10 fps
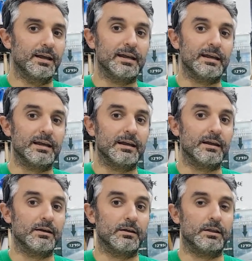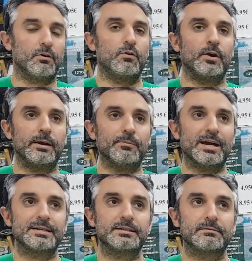Y digo, joder,
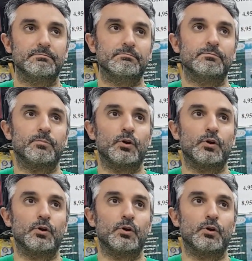mm,